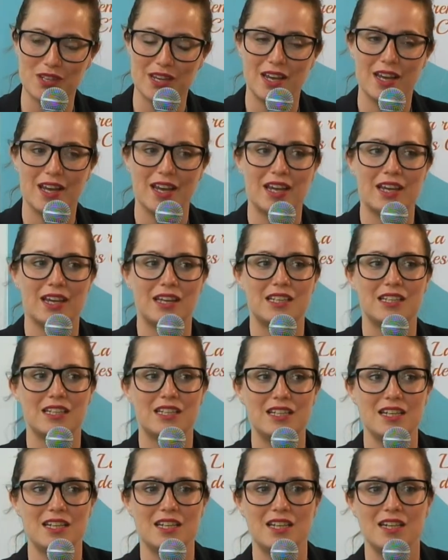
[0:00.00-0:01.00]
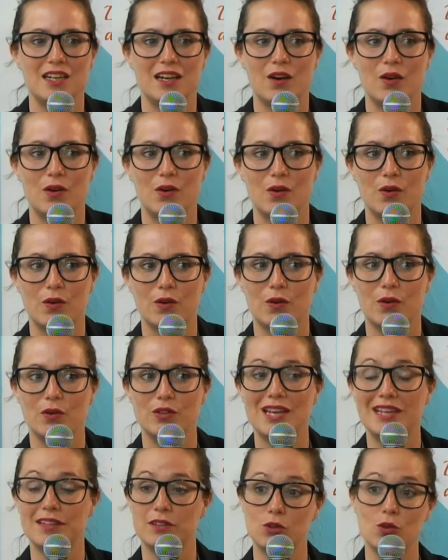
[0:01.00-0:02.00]
Mhm. qui est, euh,
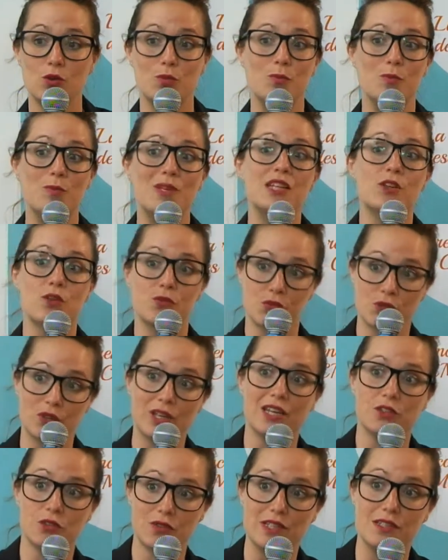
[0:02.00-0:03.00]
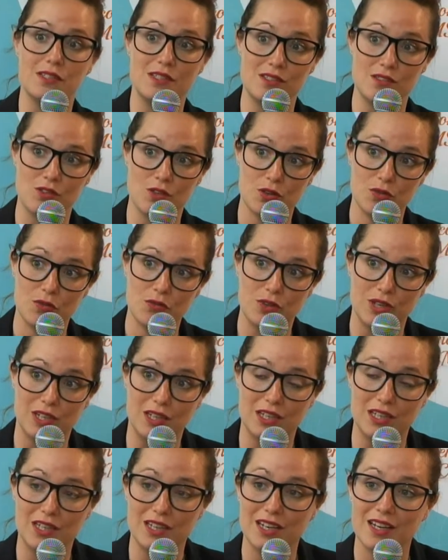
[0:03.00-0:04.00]
date de 1999 et
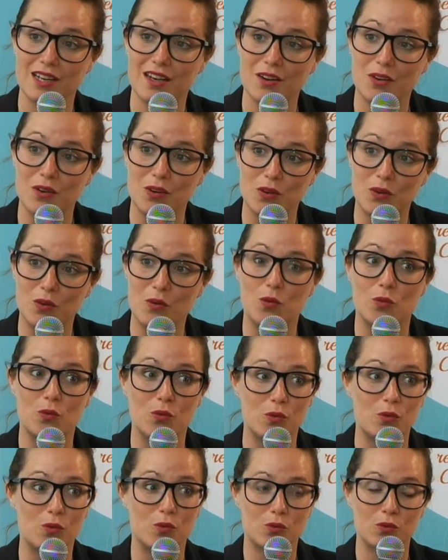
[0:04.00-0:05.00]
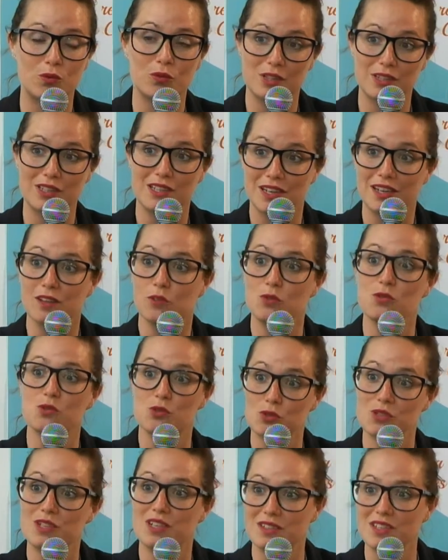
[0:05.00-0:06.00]
euh, qui est, une
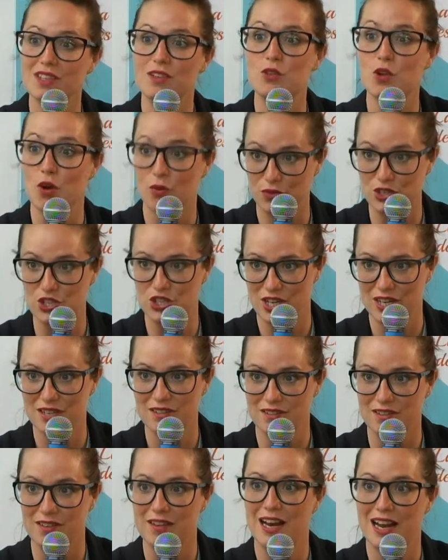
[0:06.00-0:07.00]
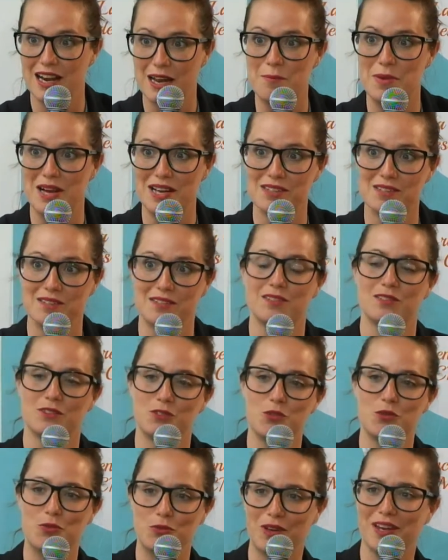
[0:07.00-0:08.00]
société norvégienne à la mhm. base,
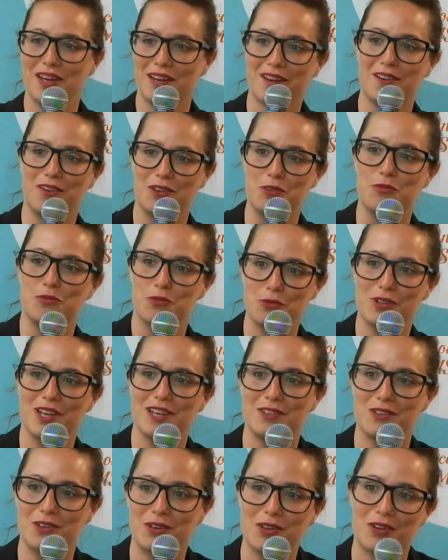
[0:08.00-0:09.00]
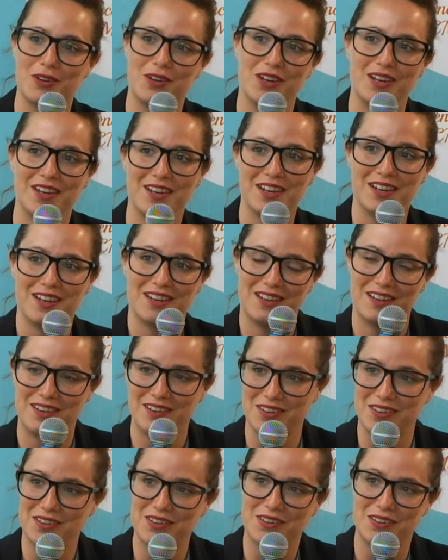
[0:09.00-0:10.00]
deux frères fondateurs,
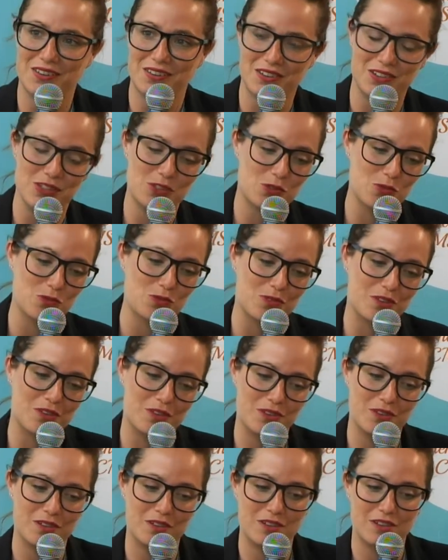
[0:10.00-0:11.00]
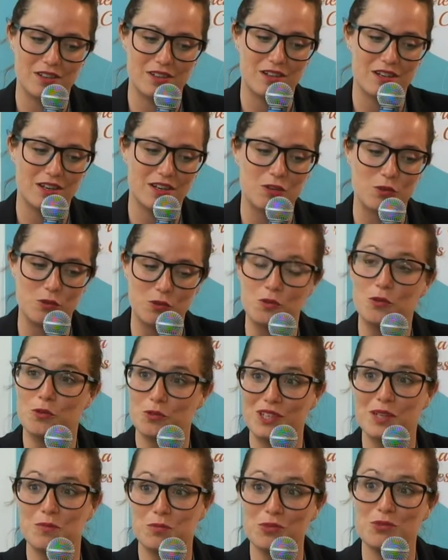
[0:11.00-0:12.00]
euh, sont euh, au,
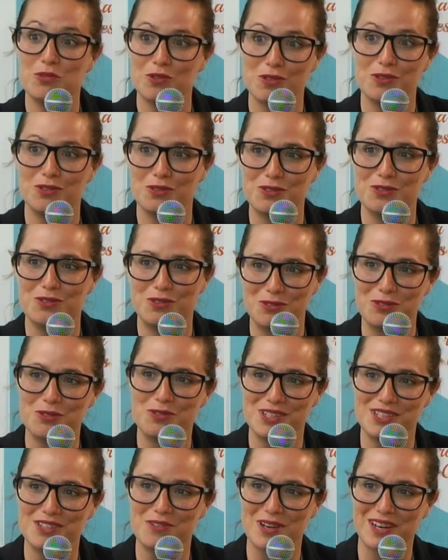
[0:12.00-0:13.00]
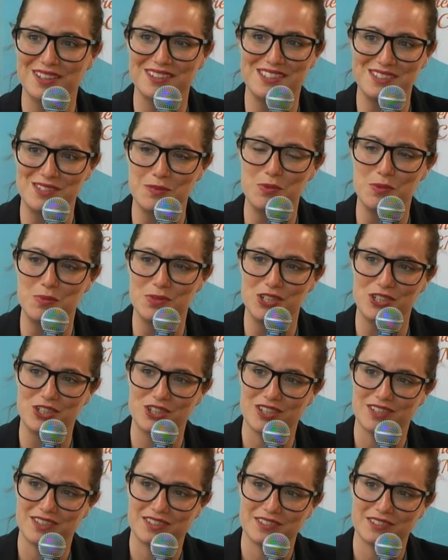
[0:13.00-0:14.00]
début de, l'histoire d'Easy Publish.
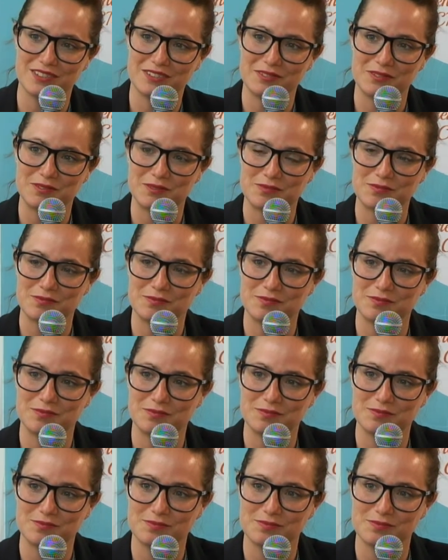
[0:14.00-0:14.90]
D'accord. Très bien.